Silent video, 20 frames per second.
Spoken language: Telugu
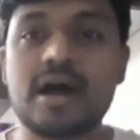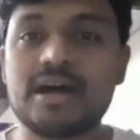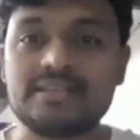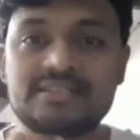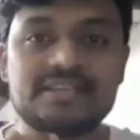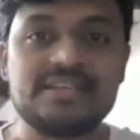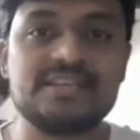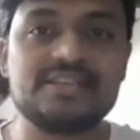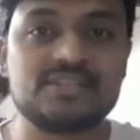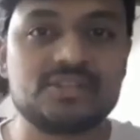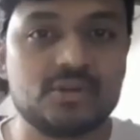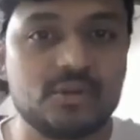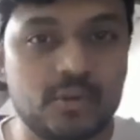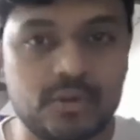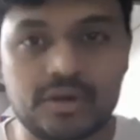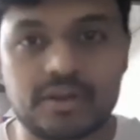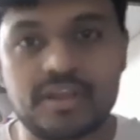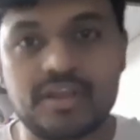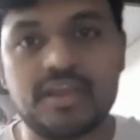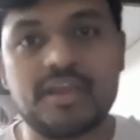ఆ సిరీస్లో
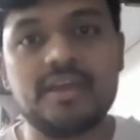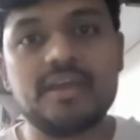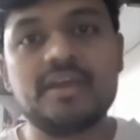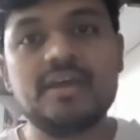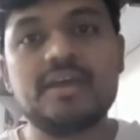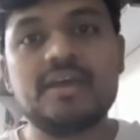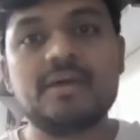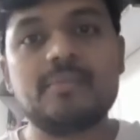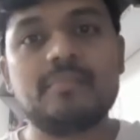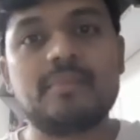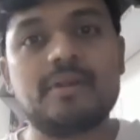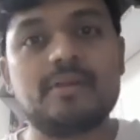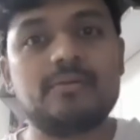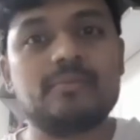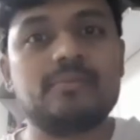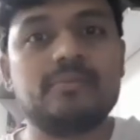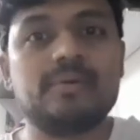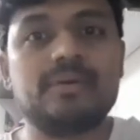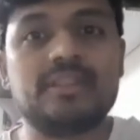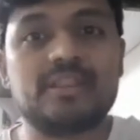ఒకటి
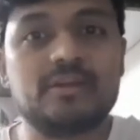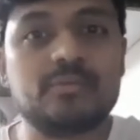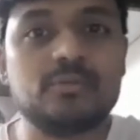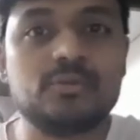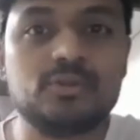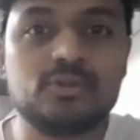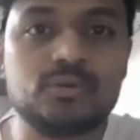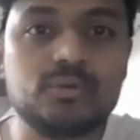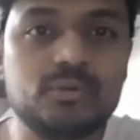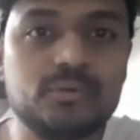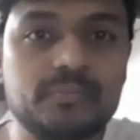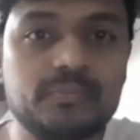మనం ఇంతకుముందు